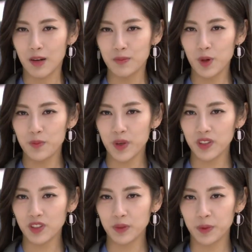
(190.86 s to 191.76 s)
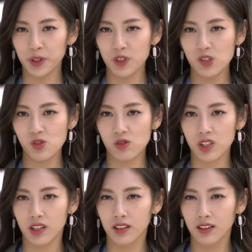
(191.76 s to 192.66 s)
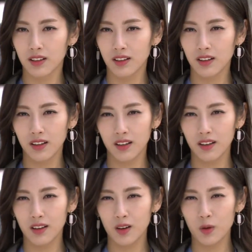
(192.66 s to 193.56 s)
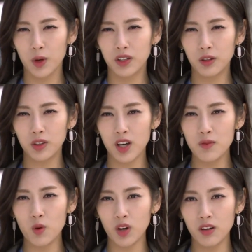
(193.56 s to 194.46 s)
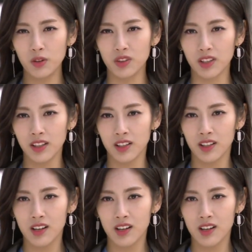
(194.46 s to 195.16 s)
남편 뺏겨서 버려진 주제. 왜 그렇게 행복한 건데?